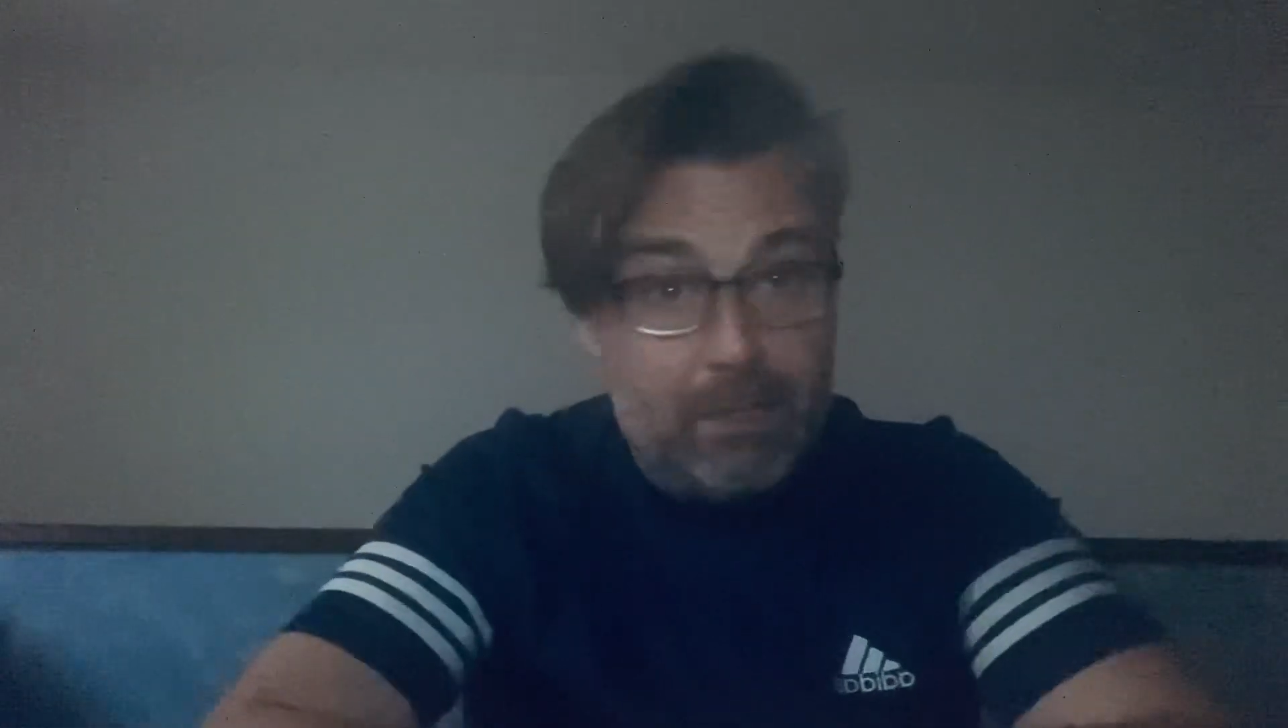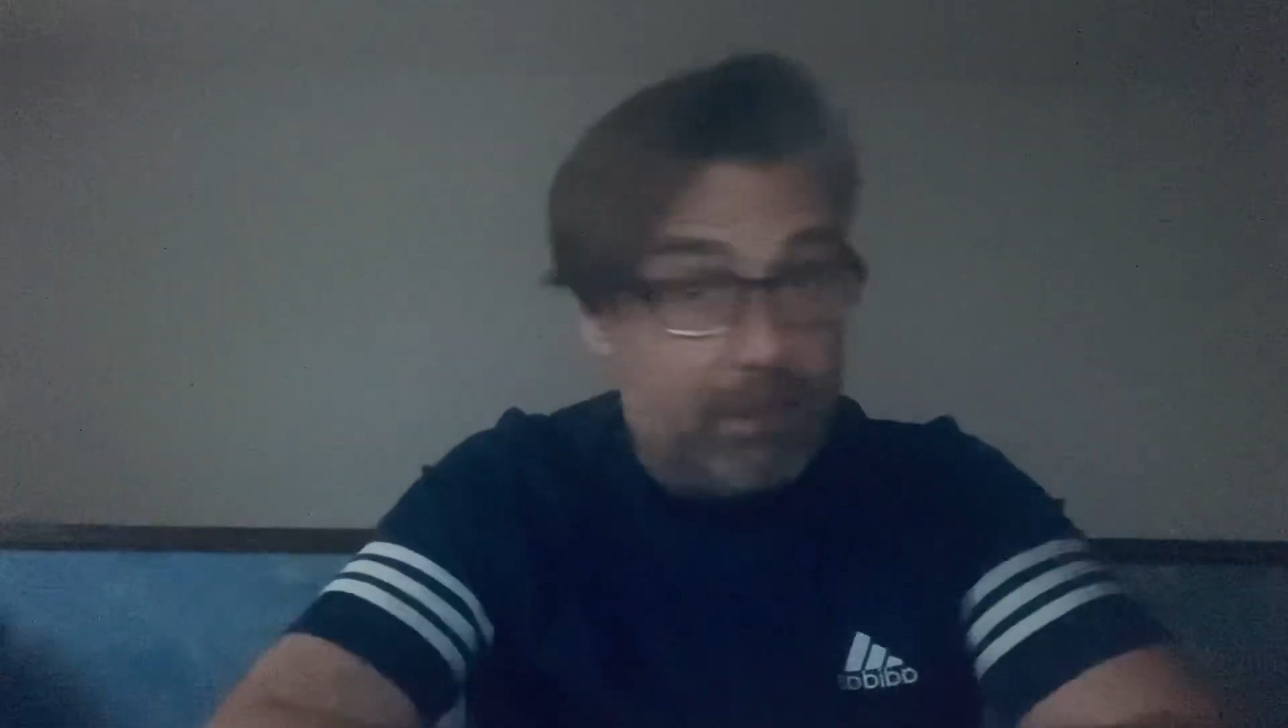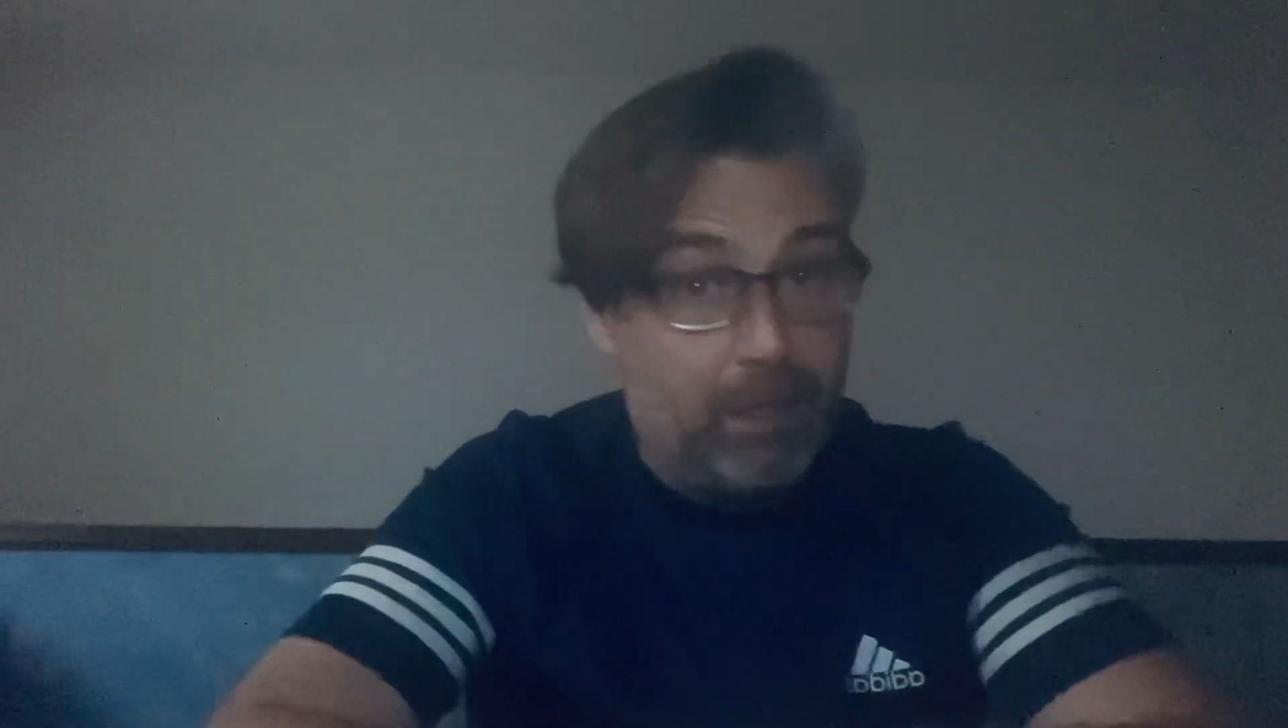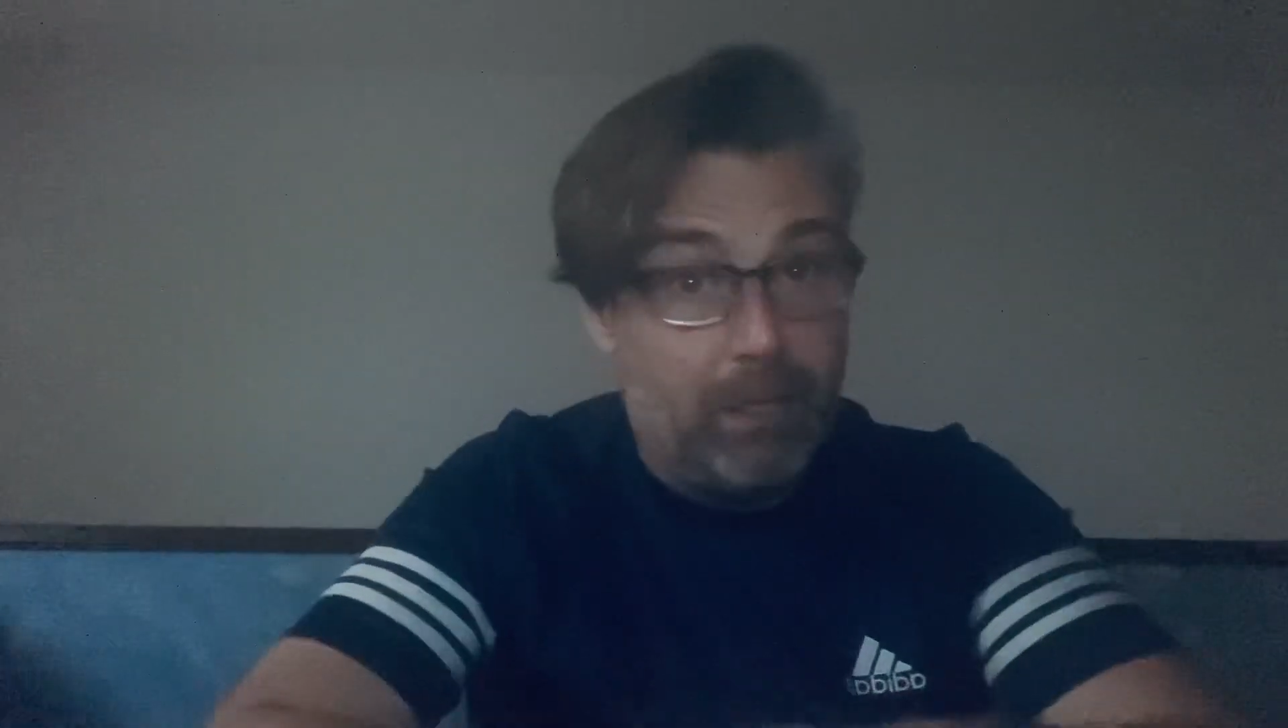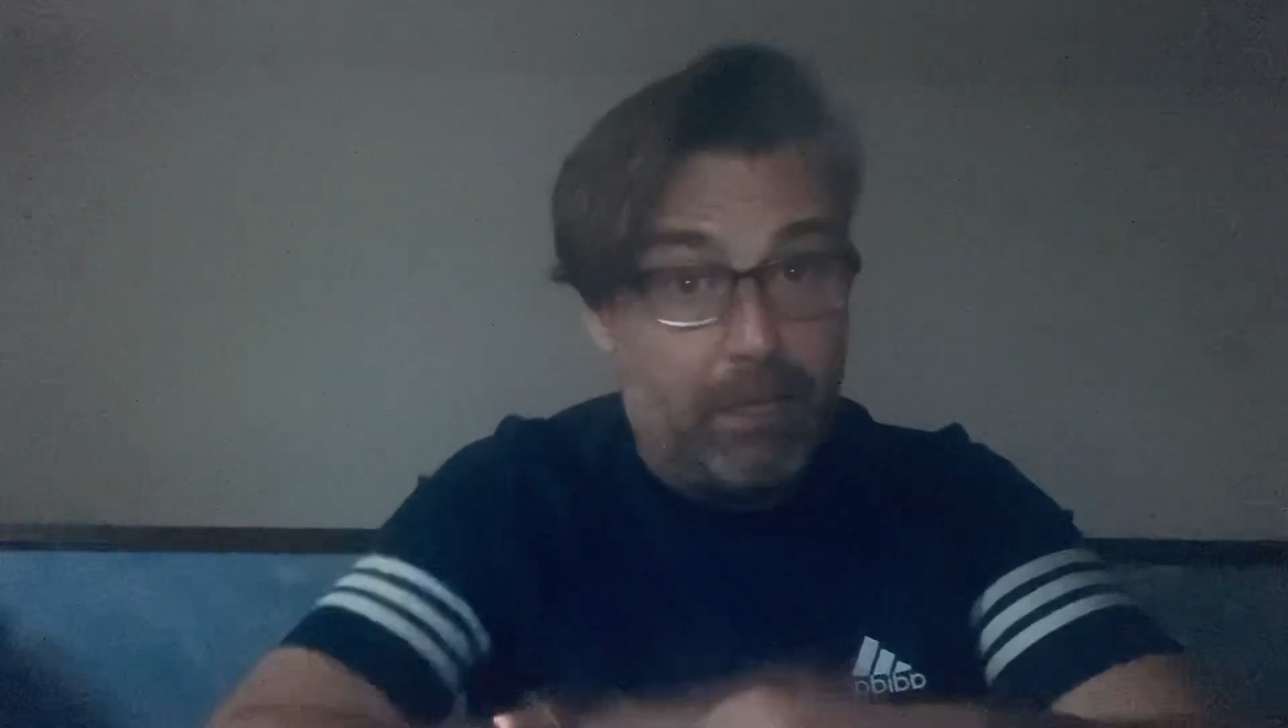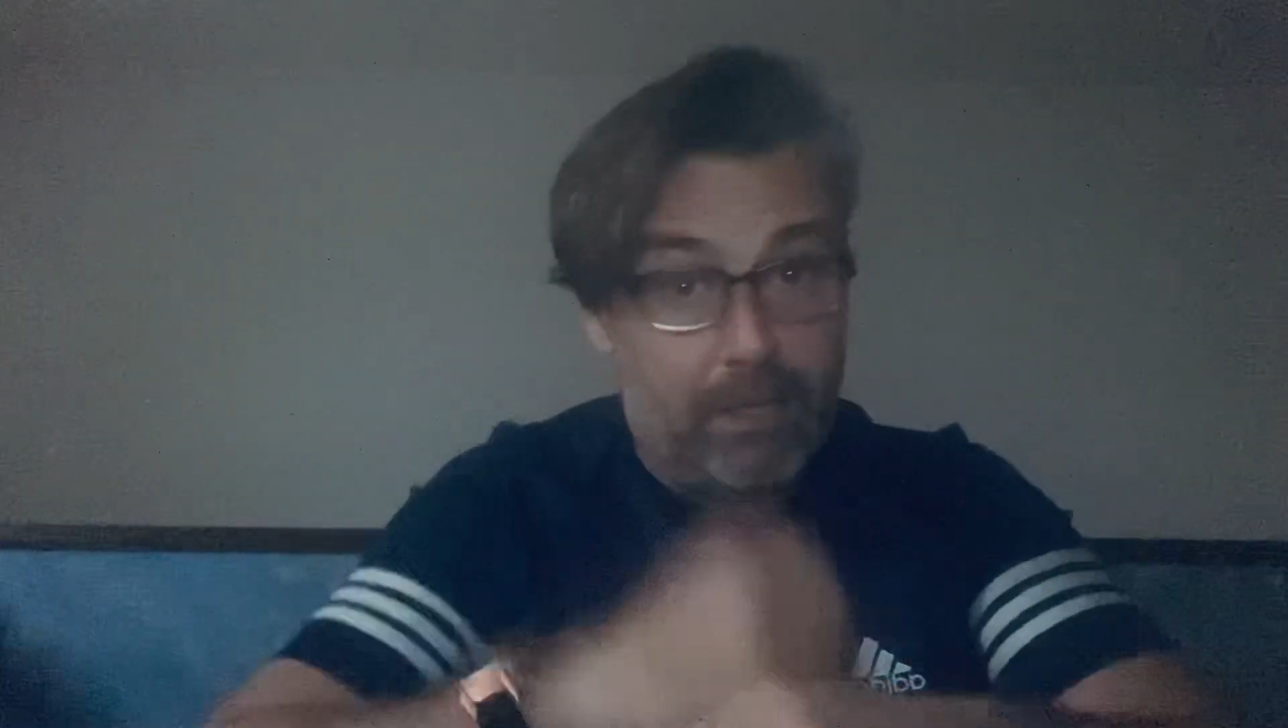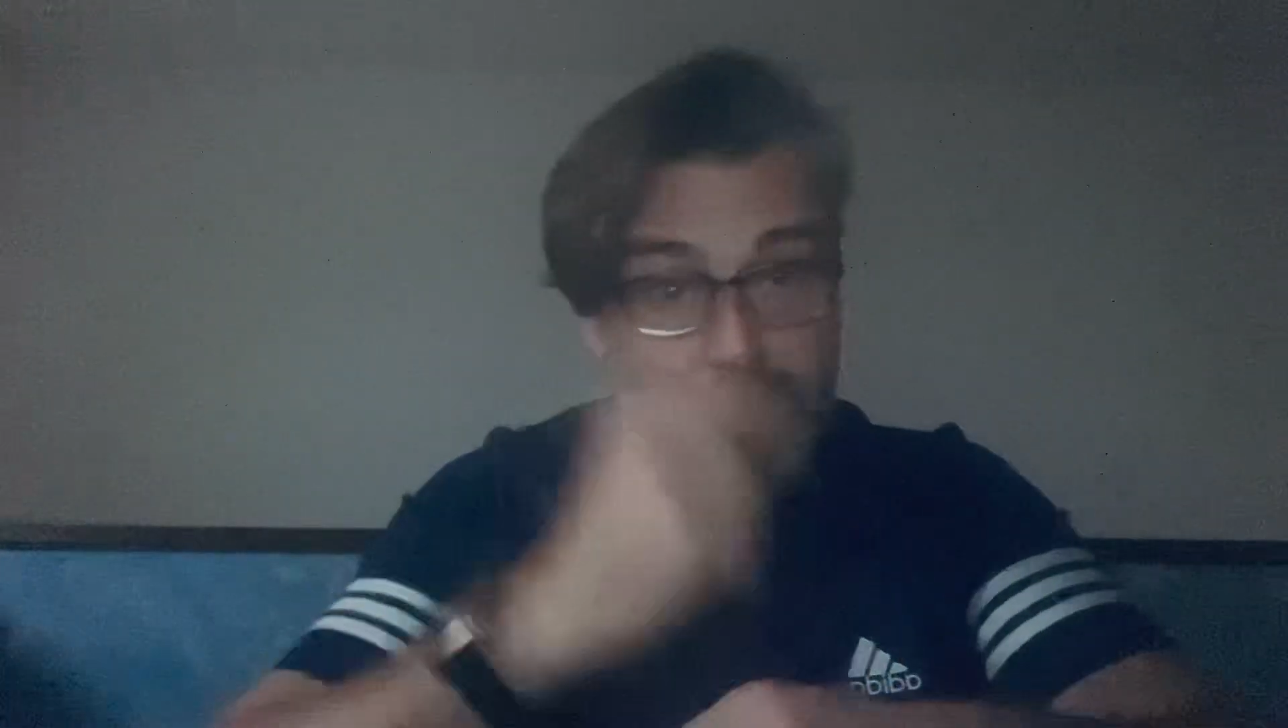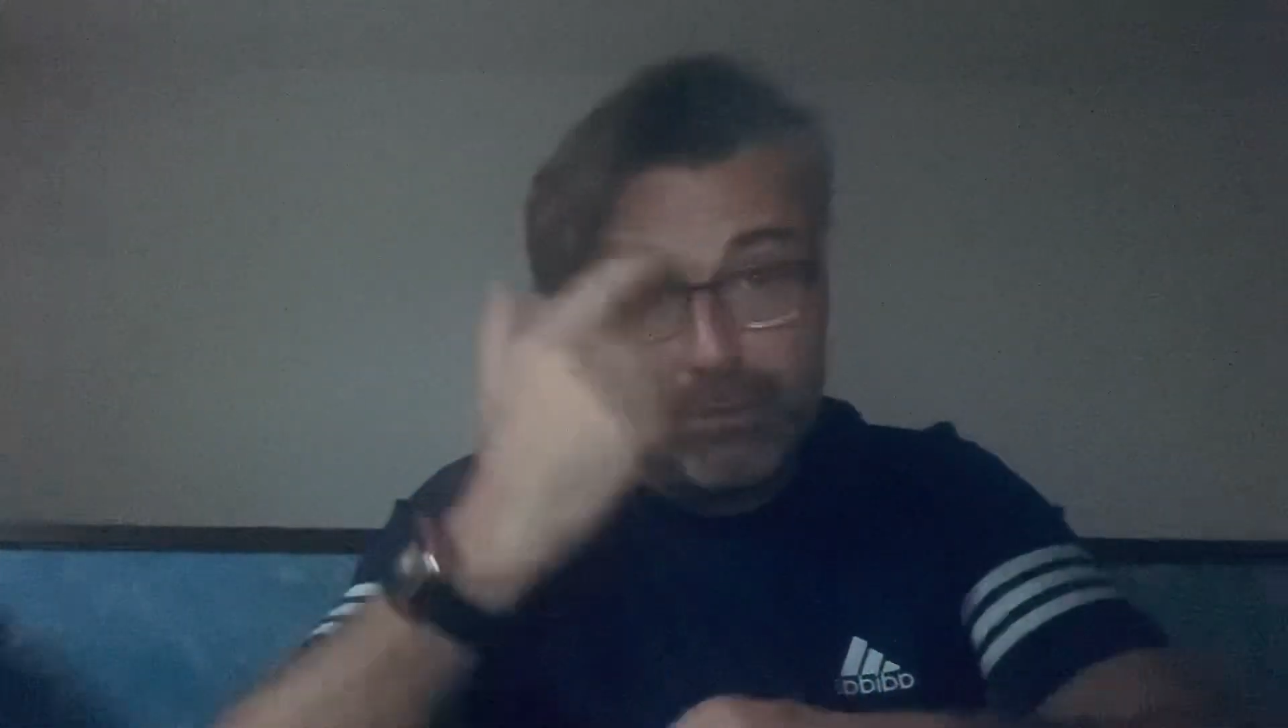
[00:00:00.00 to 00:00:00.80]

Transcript: eh,